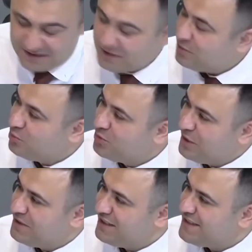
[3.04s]

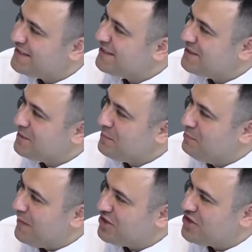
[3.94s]
Unutamadığınız
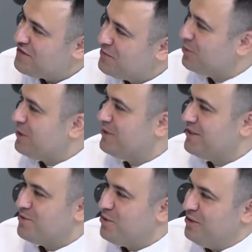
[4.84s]
maç ve unutamadığınız gol.